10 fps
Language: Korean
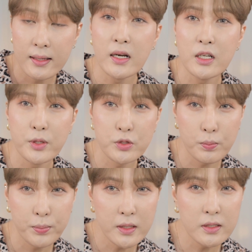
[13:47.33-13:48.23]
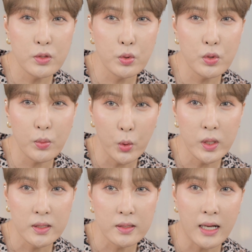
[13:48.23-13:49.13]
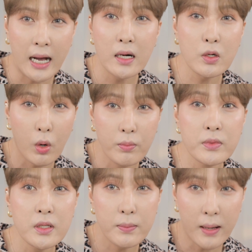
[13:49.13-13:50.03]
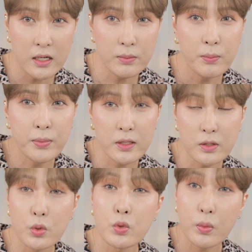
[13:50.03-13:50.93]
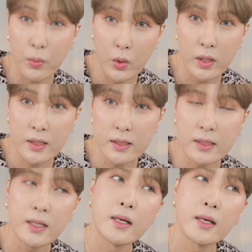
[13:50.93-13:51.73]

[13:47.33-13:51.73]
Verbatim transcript: 바르면 좀 핑크톤으로 보이는, 가을웜들이 바르면 핑크톤으로 보이는